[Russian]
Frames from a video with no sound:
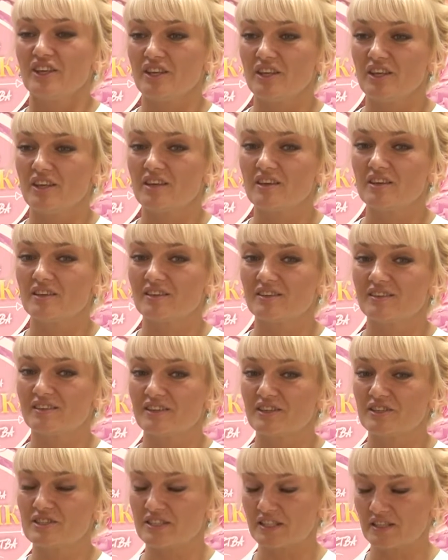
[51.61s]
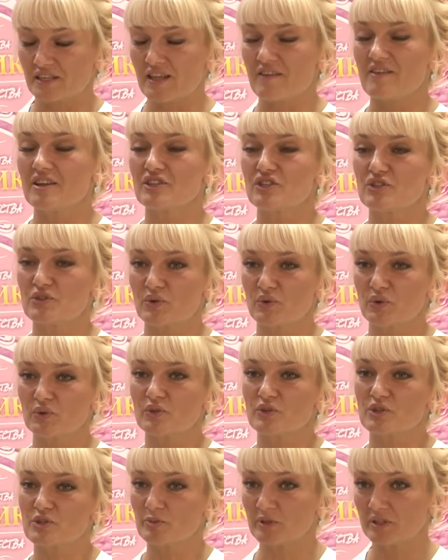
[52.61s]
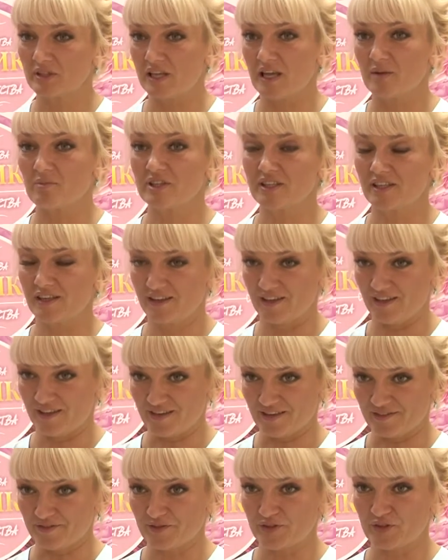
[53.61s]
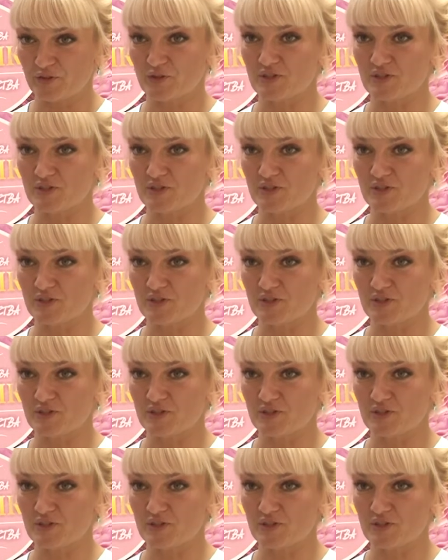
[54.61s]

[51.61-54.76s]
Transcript: И а, стартовал еще конкурс для модельеров.